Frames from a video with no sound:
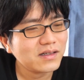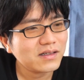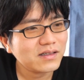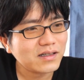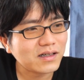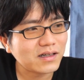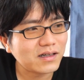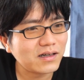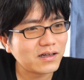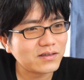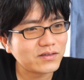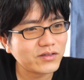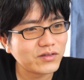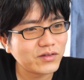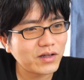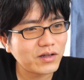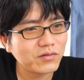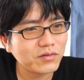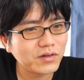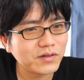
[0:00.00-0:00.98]
だからそ
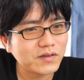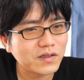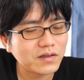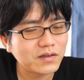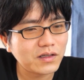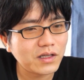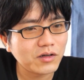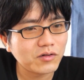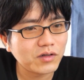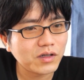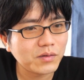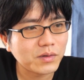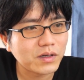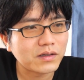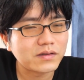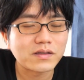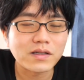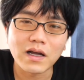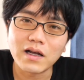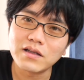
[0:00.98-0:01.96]
の辺をね設定をね今
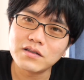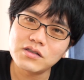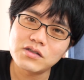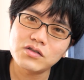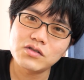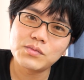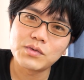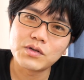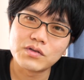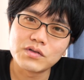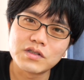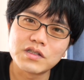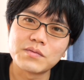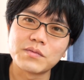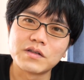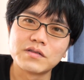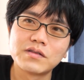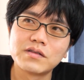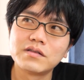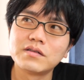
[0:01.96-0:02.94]
ね30秒にして
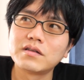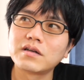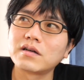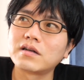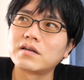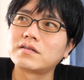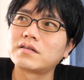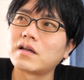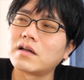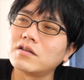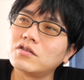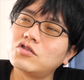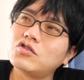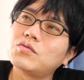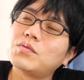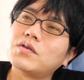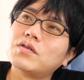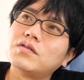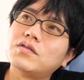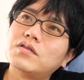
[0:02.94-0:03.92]
ますだから
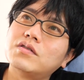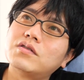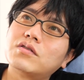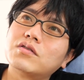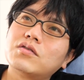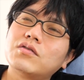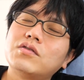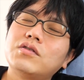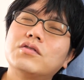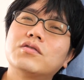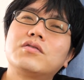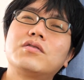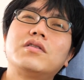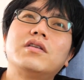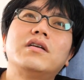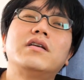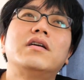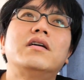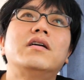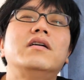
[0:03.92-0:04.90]
30秒にすることによっ
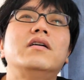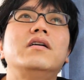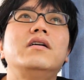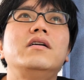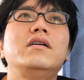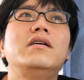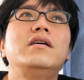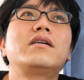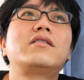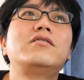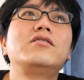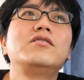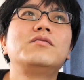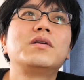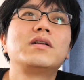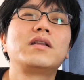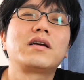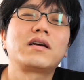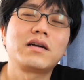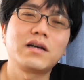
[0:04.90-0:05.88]
てえ
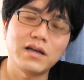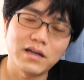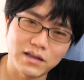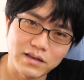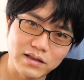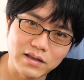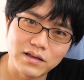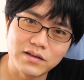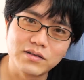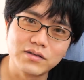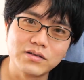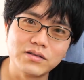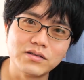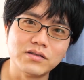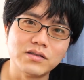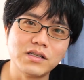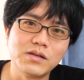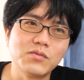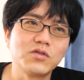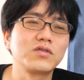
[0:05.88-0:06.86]
車で帰ってく
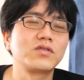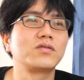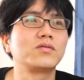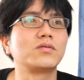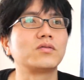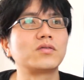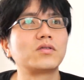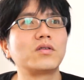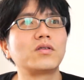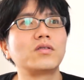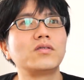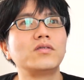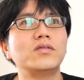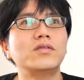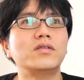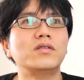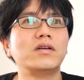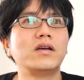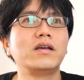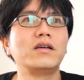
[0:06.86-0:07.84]
る荷物を取
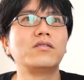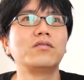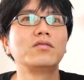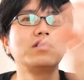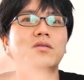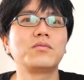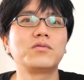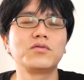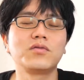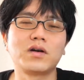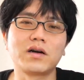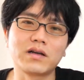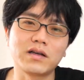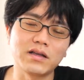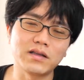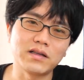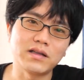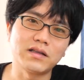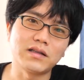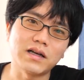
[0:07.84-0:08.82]
るえいろんなものを
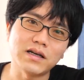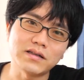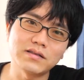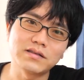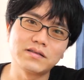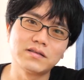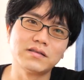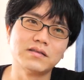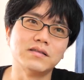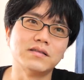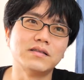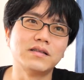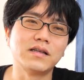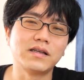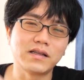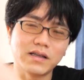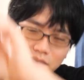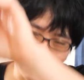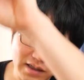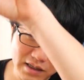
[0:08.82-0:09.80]
開けて出す
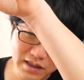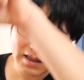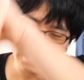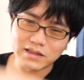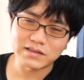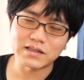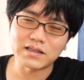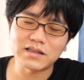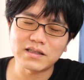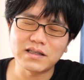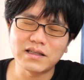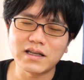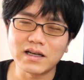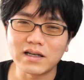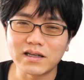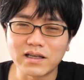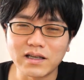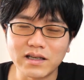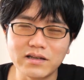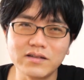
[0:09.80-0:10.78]
でガチャって
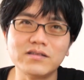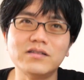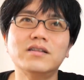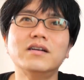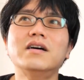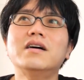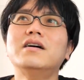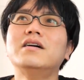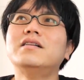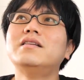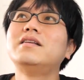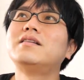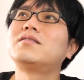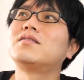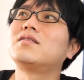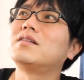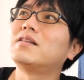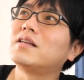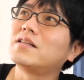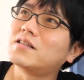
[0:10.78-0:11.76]
開けるで
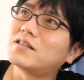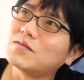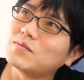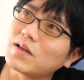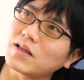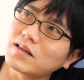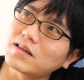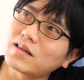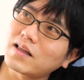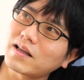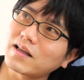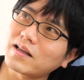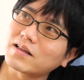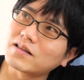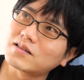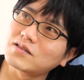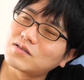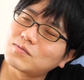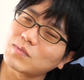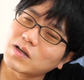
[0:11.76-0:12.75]
それで閉め
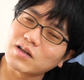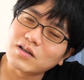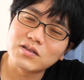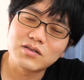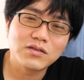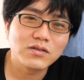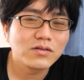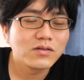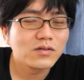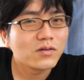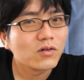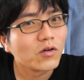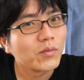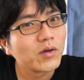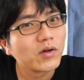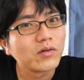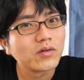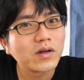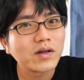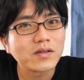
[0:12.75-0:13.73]
てまあ5
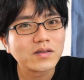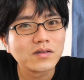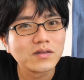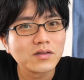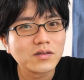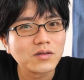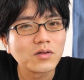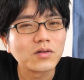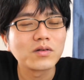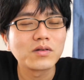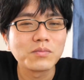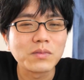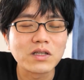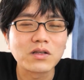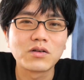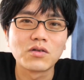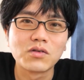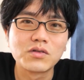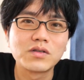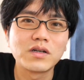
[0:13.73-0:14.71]
秒ぐらいするとま
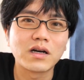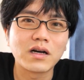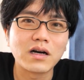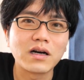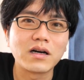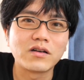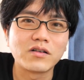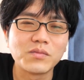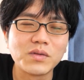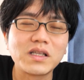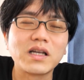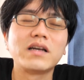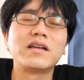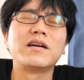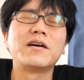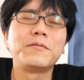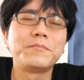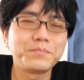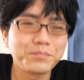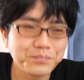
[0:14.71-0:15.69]
たロックがかかるみたい
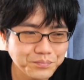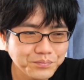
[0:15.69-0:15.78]
な